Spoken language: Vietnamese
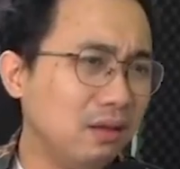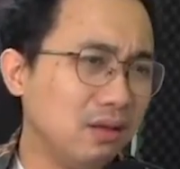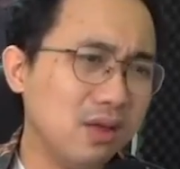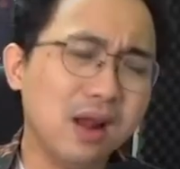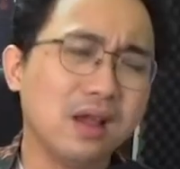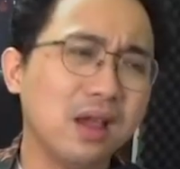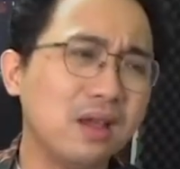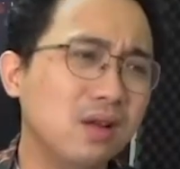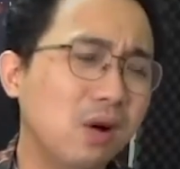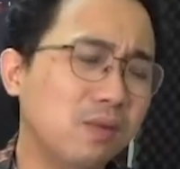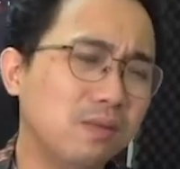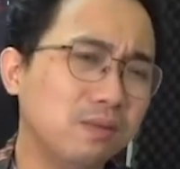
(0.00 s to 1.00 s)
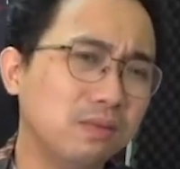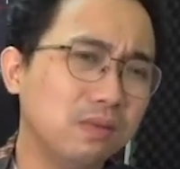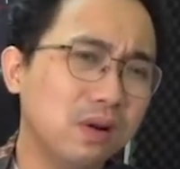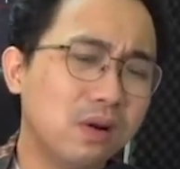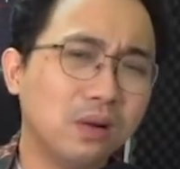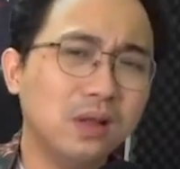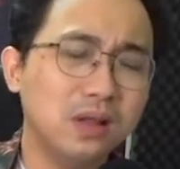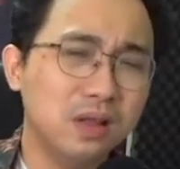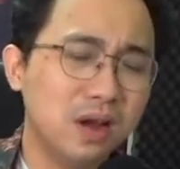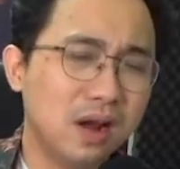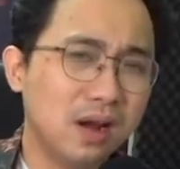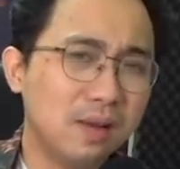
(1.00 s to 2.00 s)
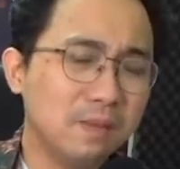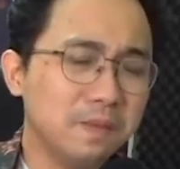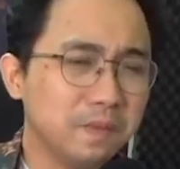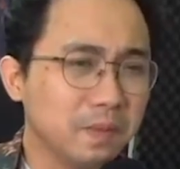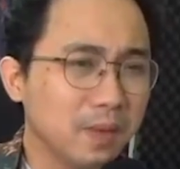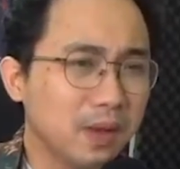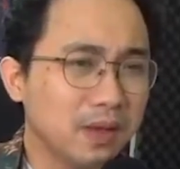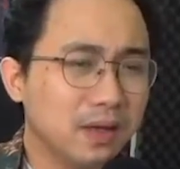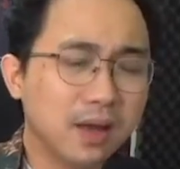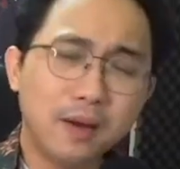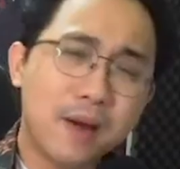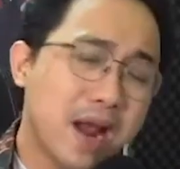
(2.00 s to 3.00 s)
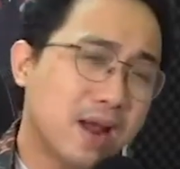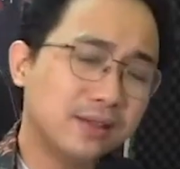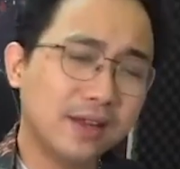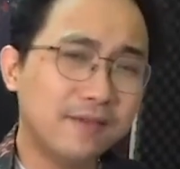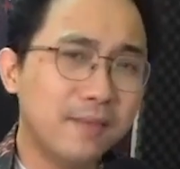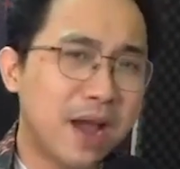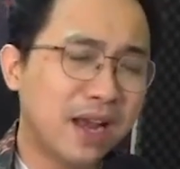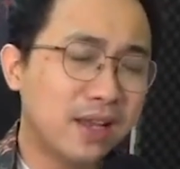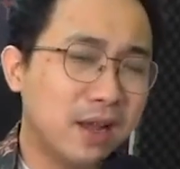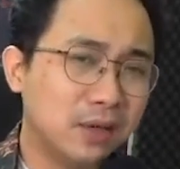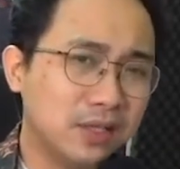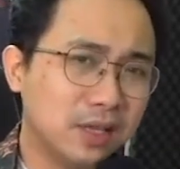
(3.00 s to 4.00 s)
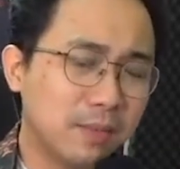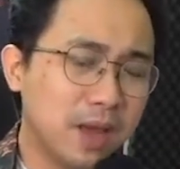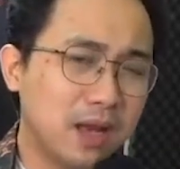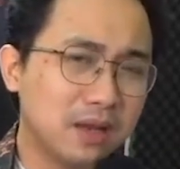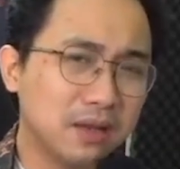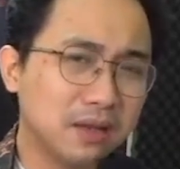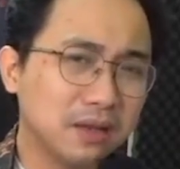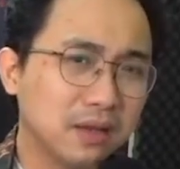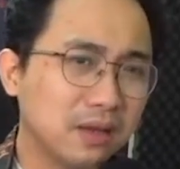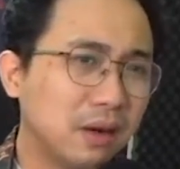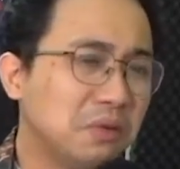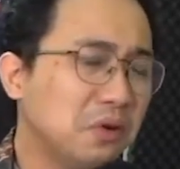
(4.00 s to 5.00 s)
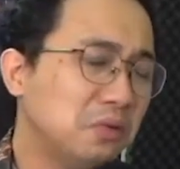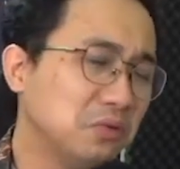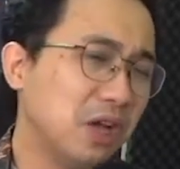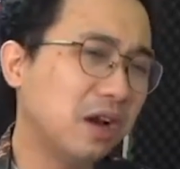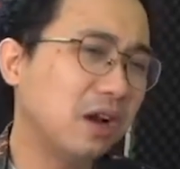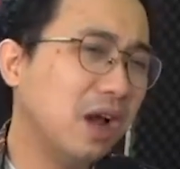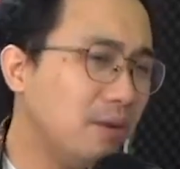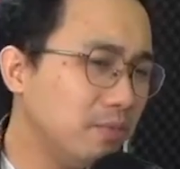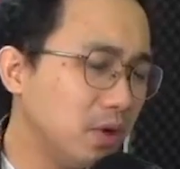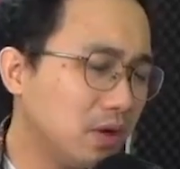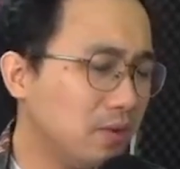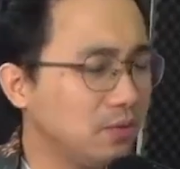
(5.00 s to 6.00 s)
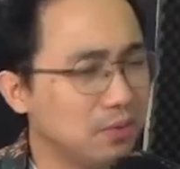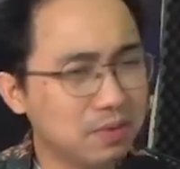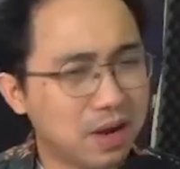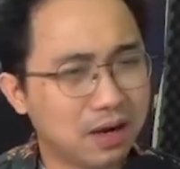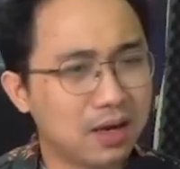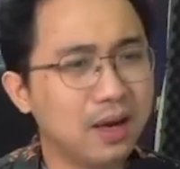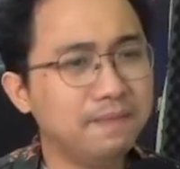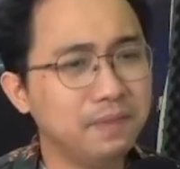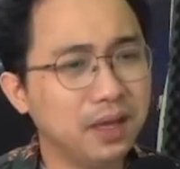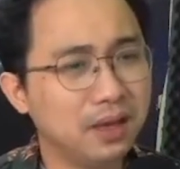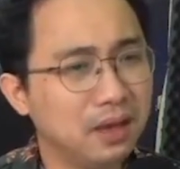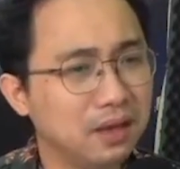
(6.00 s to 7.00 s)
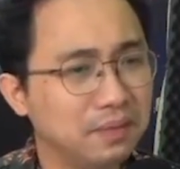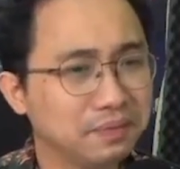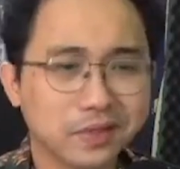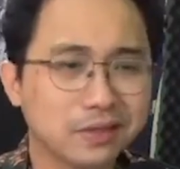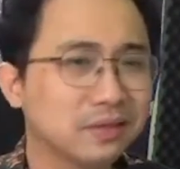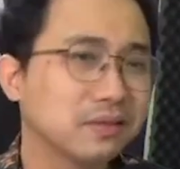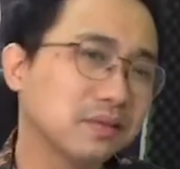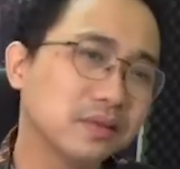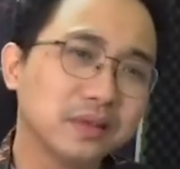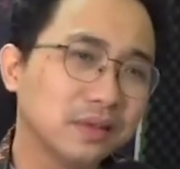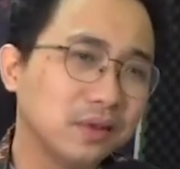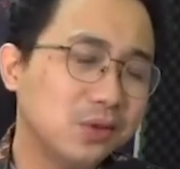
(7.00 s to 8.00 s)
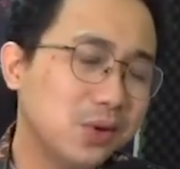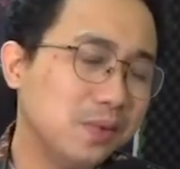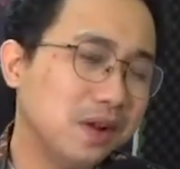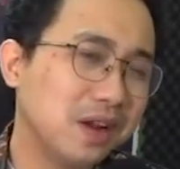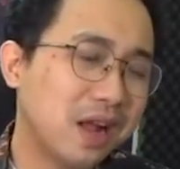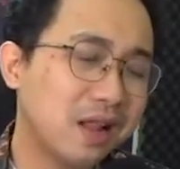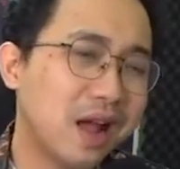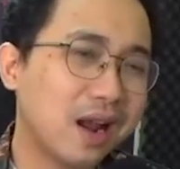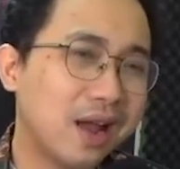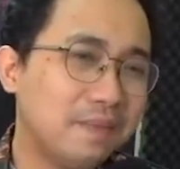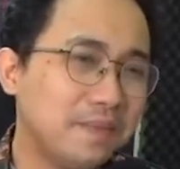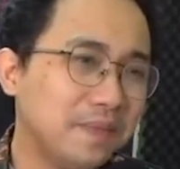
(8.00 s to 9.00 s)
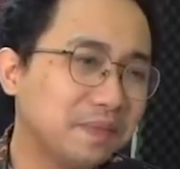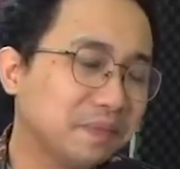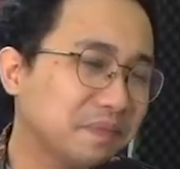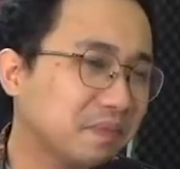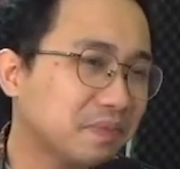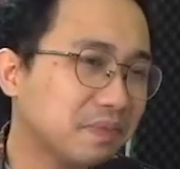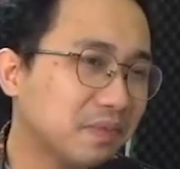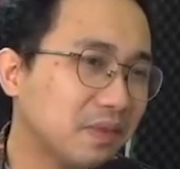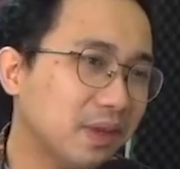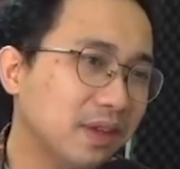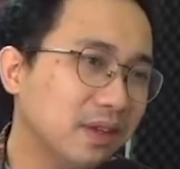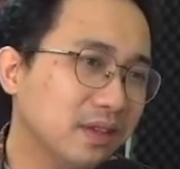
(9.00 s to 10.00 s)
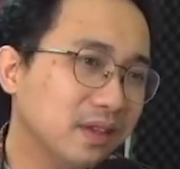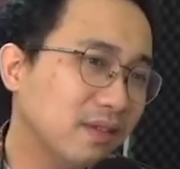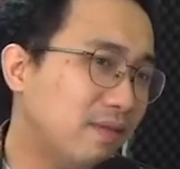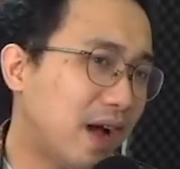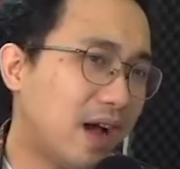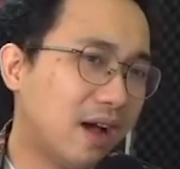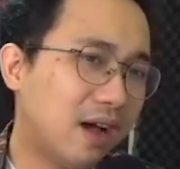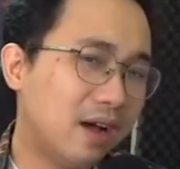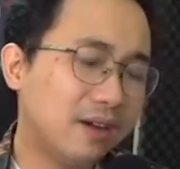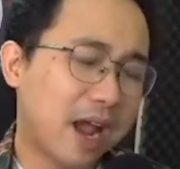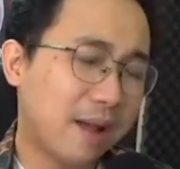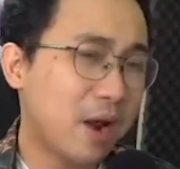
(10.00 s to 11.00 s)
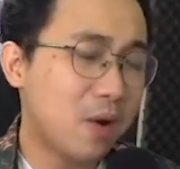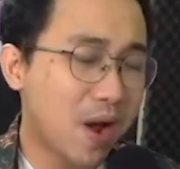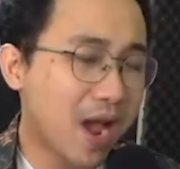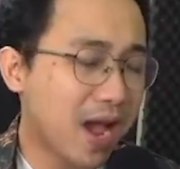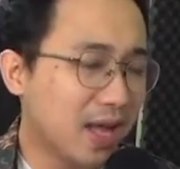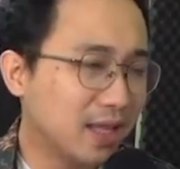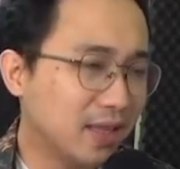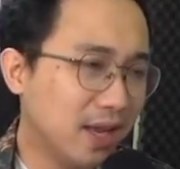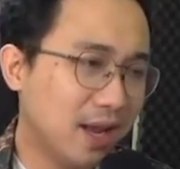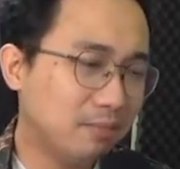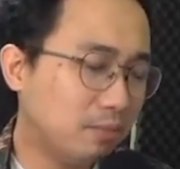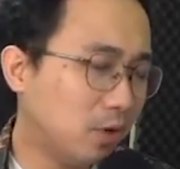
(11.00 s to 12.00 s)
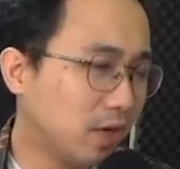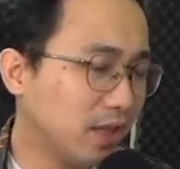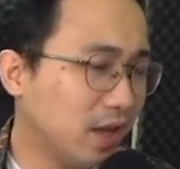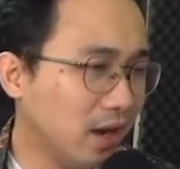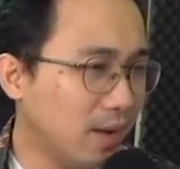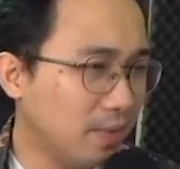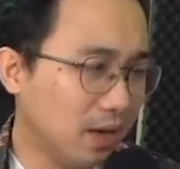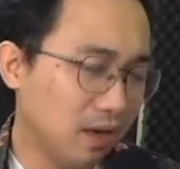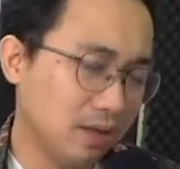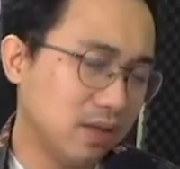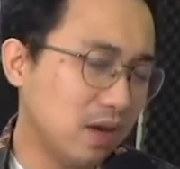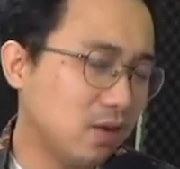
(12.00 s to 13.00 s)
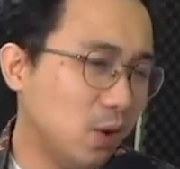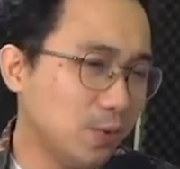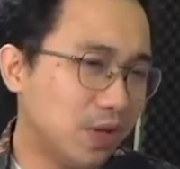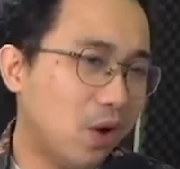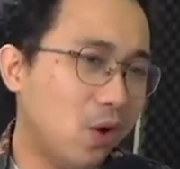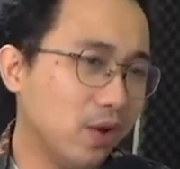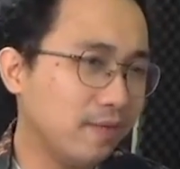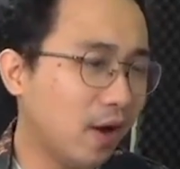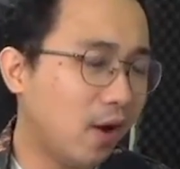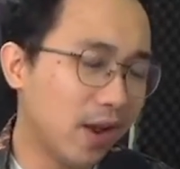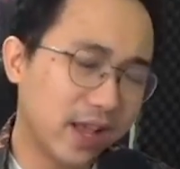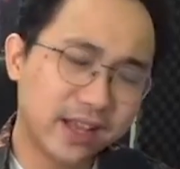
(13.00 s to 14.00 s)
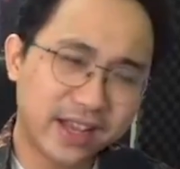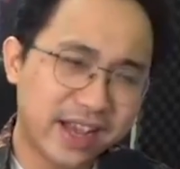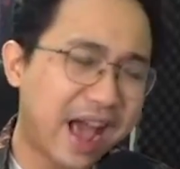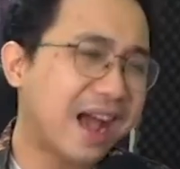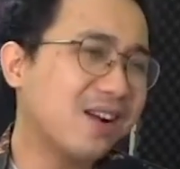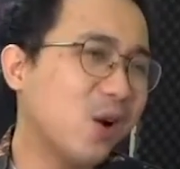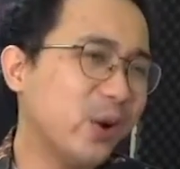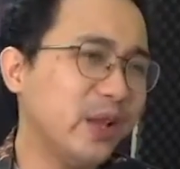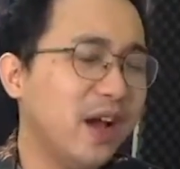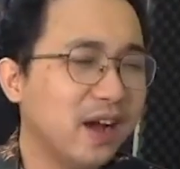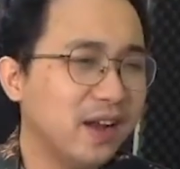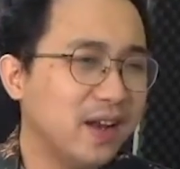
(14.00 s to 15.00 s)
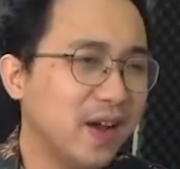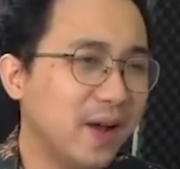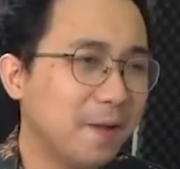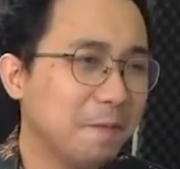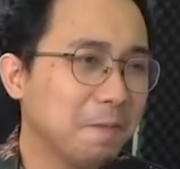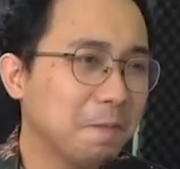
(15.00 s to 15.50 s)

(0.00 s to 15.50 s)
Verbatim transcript: nó rất là kinh khủng nó khó tưởng tượng lắm nếu mà bạn nào xem phim Hàn nhiều thì sẽ biết không cùng tầng lớp rồi không cùng đẳng cấp thì nói chung là căng thẳng lắm và gái bán hoa thì là một cái tầng lớp ở tận cùng xã hội và họ lại càng coi thường hơn nữa